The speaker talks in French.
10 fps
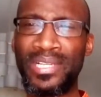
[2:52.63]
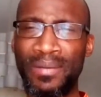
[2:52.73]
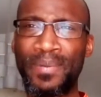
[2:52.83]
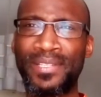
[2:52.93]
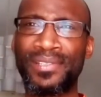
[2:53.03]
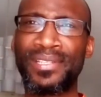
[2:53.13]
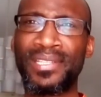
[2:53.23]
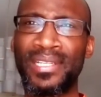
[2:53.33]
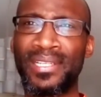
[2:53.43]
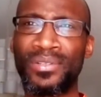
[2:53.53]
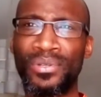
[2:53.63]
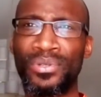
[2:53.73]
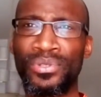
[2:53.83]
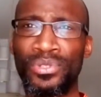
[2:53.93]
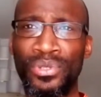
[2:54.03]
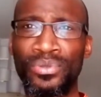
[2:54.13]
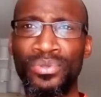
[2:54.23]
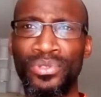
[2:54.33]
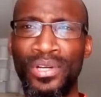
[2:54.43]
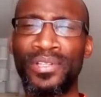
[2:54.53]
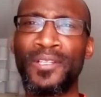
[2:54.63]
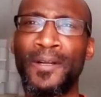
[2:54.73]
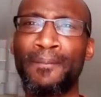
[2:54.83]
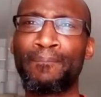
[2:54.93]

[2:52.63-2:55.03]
capacité que Dieu nous donne